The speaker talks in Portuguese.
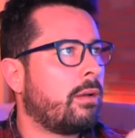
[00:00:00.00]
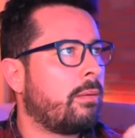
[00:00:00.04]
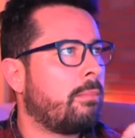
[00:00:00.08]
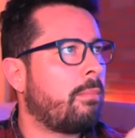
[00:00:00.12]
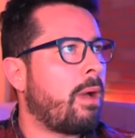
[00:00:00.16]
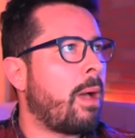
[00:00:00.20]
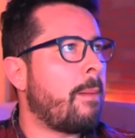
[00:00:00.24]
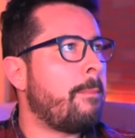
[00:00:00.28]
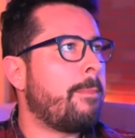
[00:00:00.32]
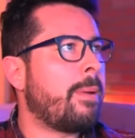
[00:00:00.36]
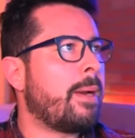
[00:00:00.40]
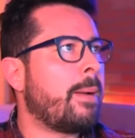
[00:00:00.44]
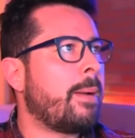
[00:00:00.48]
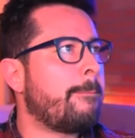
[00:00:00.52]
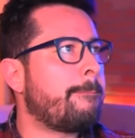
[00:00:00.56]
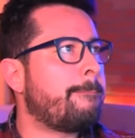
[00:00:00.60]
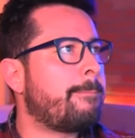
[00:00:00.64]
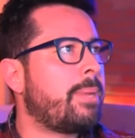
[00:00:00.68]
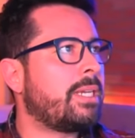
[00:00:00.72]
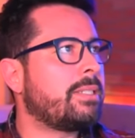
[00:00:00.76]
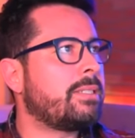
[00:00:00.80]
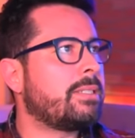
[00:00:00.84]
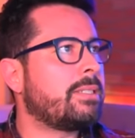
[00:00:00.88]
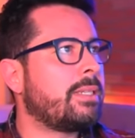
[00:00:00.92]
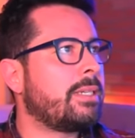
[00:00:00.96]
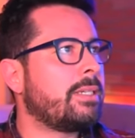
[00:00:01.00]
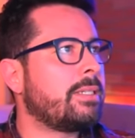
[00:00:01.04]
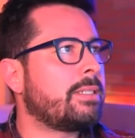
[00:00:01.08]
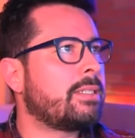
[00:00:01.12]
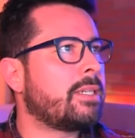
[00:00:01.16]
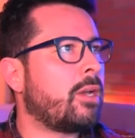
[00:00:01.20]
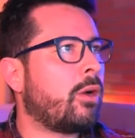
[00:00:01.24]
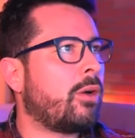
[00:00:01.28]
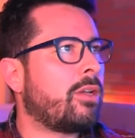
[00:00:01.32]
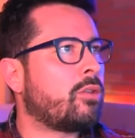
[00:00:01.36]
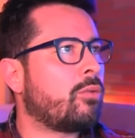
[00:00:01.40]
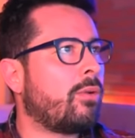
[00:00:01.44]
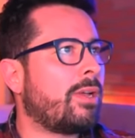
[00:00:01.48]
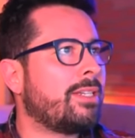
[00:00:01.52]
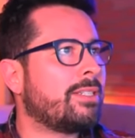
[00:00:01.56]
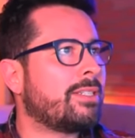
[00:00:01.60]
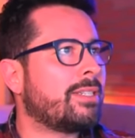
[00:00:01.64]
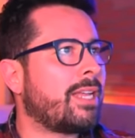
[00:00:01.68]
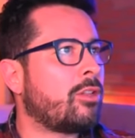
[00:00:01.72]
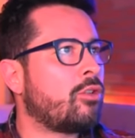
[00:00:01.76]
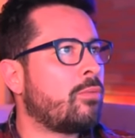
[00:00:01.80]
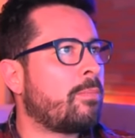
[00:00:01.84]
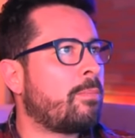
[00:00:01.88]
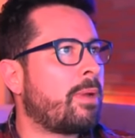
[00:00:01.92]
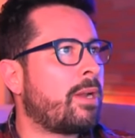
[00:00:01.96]
Mapa presidencial
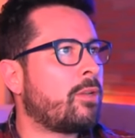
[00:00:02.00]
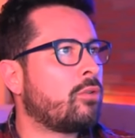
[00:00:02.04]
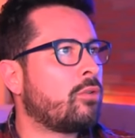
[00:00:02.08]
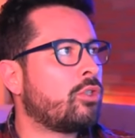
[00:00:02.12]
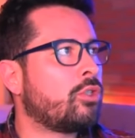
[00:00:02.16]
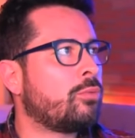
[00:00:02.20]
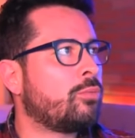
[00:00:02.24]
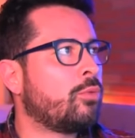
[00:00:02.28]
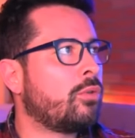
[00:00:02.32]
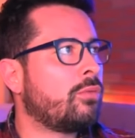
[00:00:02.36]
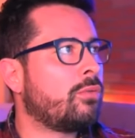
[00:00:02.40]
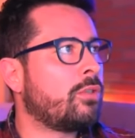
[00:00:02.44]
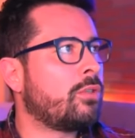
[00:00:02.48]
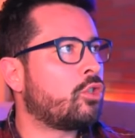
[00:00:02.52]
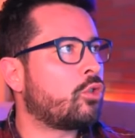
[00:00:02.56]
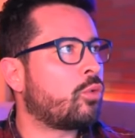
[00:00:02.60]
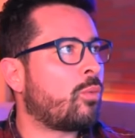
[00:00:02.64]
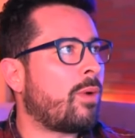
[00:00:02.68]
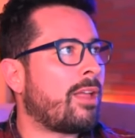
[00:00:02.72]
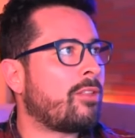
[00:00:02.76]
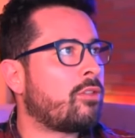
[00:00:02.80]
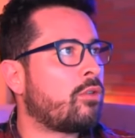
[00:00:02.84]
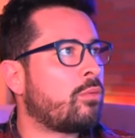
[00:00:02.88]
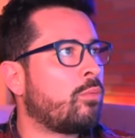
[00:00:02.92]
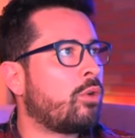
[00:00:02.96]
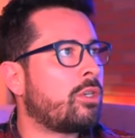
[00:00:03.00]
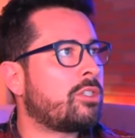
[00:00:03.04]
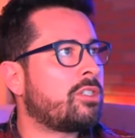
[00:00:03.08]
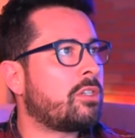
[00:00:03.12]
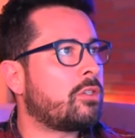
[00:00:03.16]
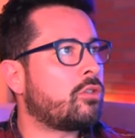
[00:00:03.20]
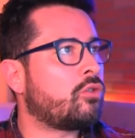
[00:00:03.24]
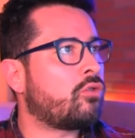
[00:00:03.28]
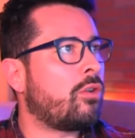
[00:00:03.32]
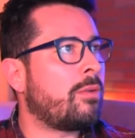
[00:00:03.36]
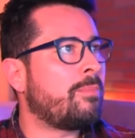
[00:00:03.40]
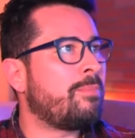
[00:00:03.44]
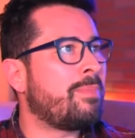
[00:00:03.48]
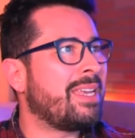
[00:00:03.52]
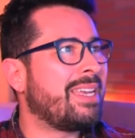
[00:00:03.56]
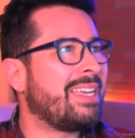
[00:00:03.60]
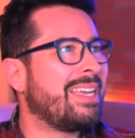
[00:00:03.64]
atualizado para 2024 mostra Trump